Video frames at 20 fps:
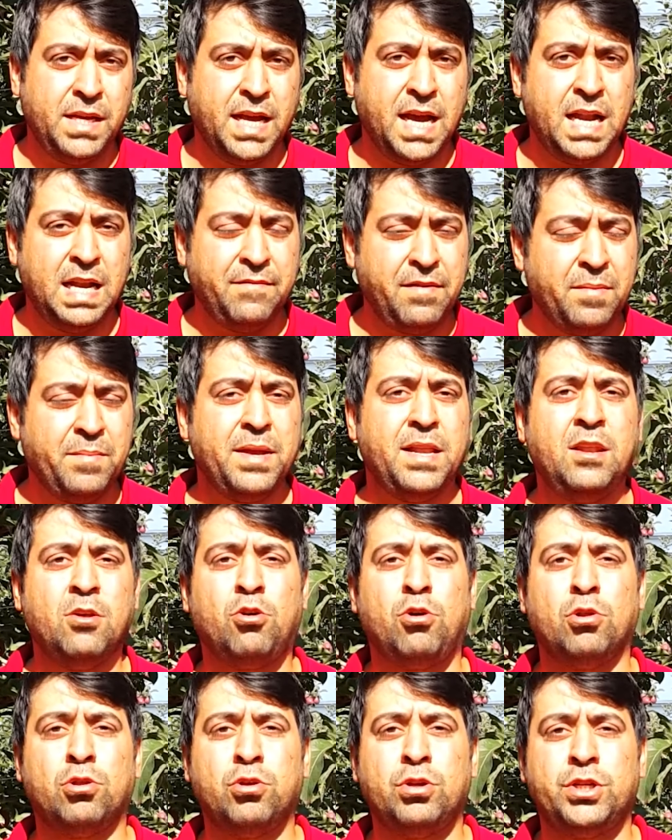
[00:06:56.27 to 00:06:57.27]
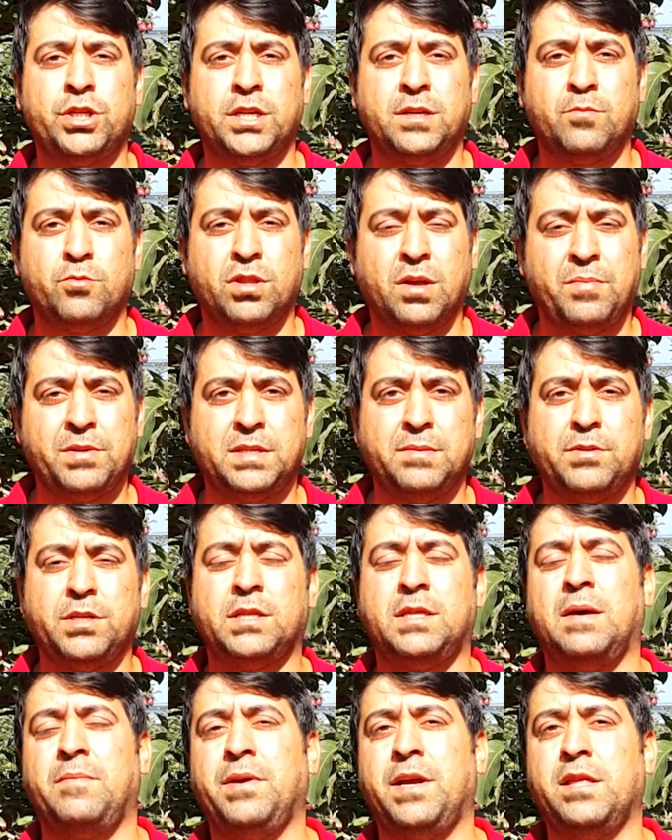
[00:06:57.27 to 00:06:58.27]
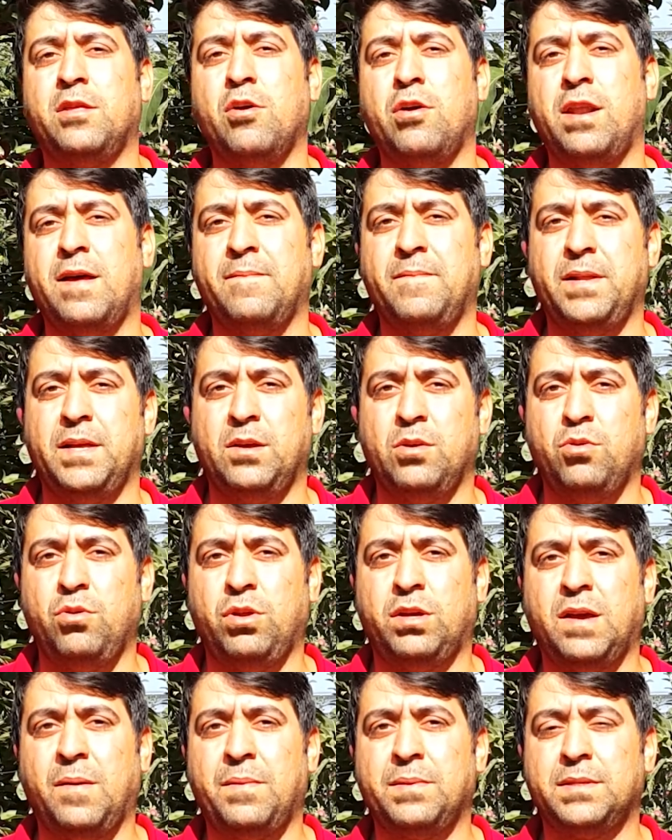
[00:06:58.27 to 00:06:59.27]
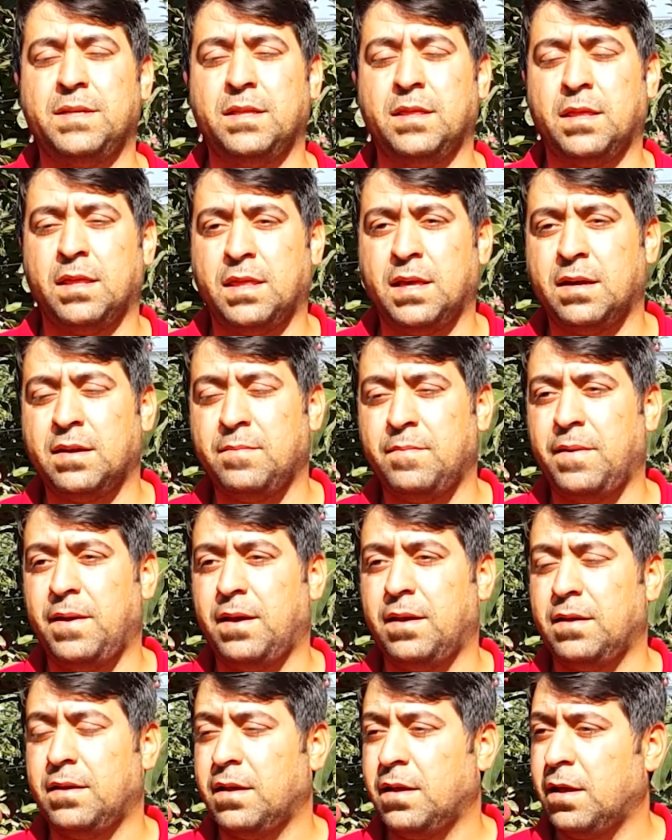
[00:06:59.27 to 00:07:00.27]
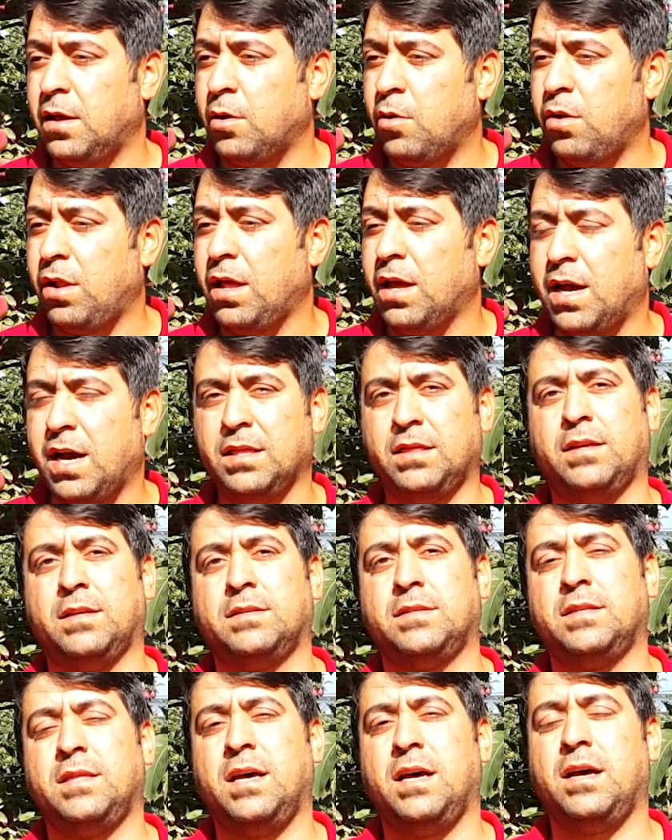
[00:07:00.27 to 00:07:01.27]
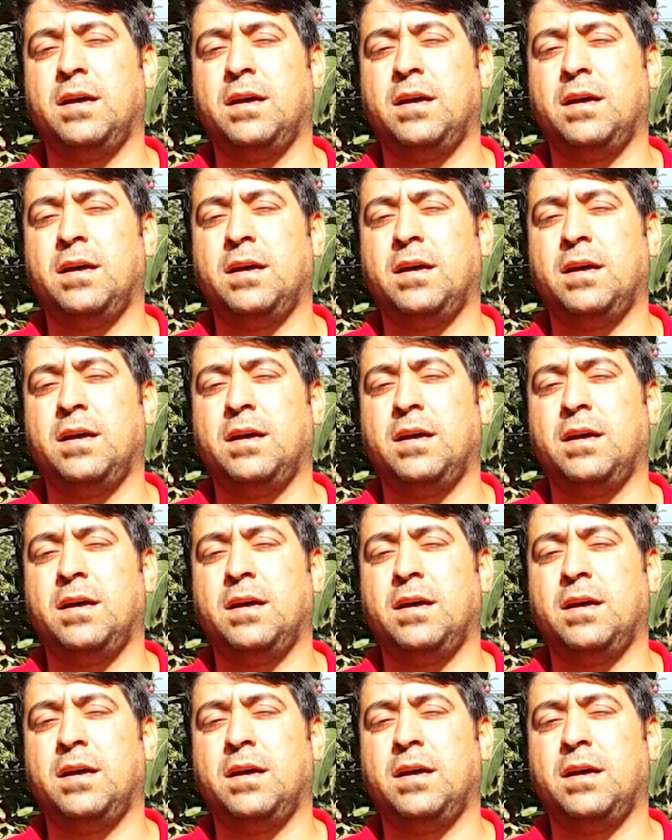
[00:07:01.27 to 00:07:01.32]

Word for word: yerli ve milli olduğu için bu da bizim için tabii ki de önemli. Ülkemizin tarıma olan katkısı